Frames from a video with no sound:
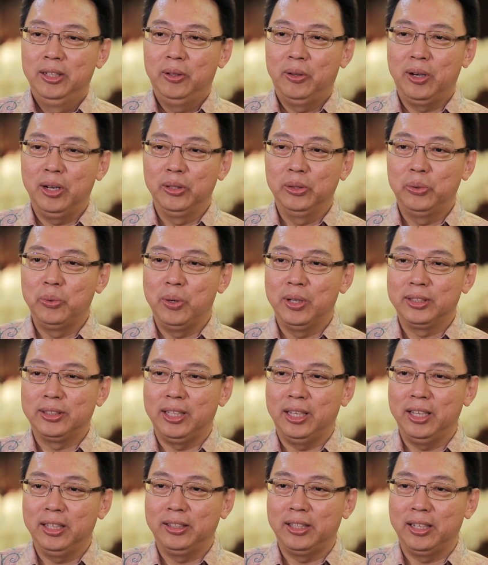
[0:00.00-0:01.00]
Orang tua
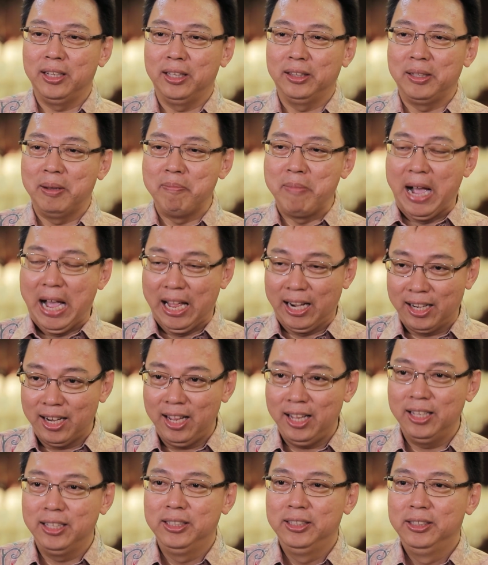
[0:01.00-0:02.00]
saya ternyata
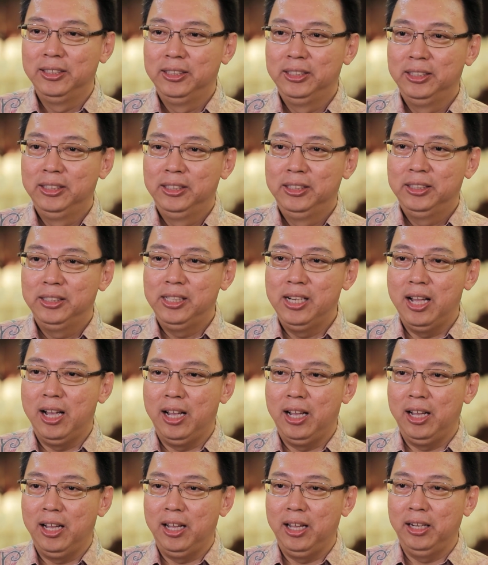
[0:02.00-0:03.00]
marah
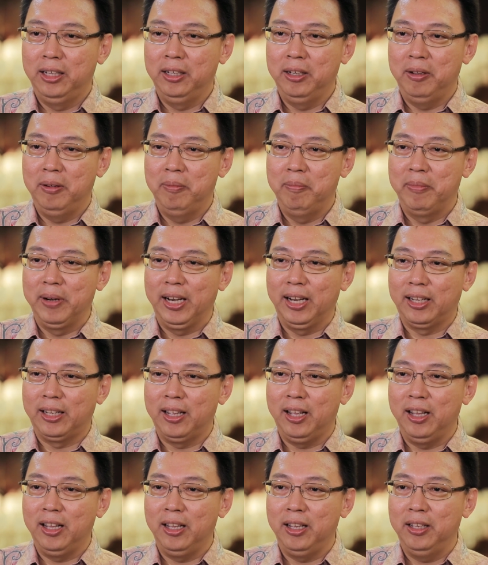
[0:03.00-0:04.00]
dan
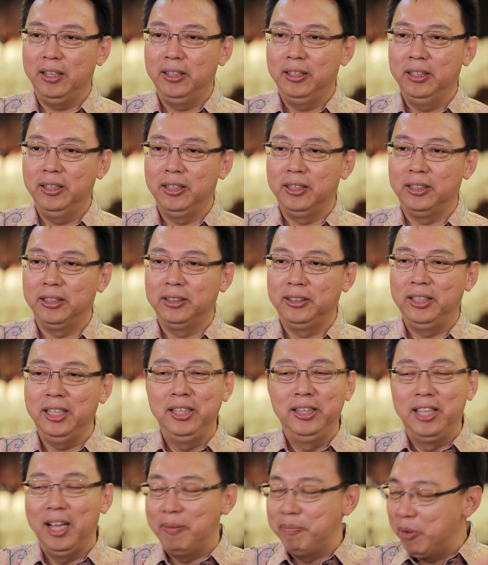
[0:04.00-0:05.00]
mereka e,
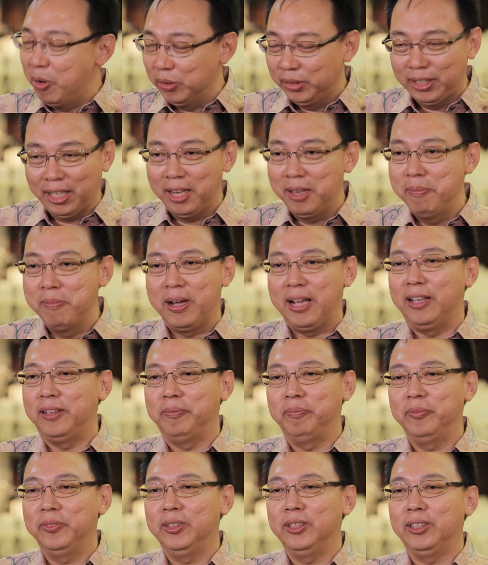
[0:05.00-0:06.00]
tidak mau
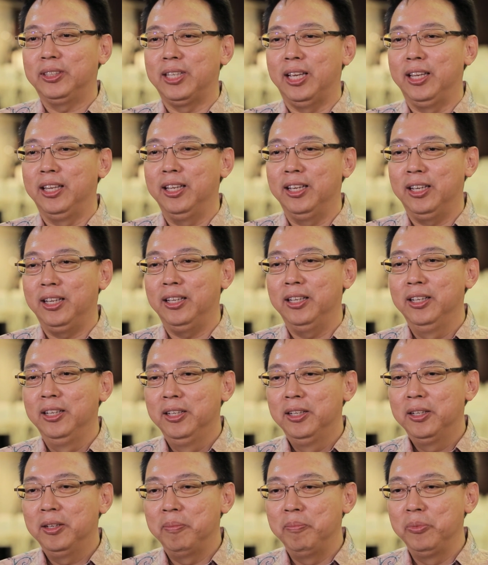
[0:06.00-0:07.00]
terima saya
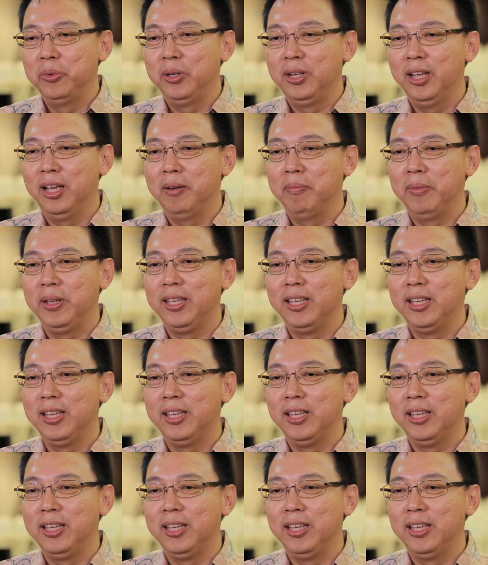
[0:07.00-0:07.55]
kemudian